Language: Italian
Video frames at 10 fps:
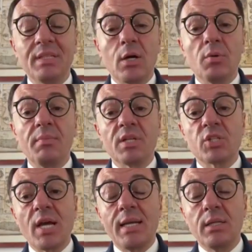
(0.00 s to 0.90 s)

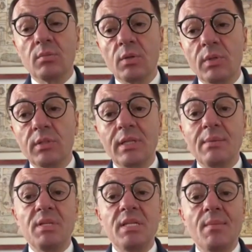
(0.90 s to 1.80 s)
commerciali, come quello
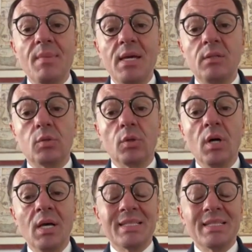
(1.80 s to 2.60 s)
dell'abbigliamento,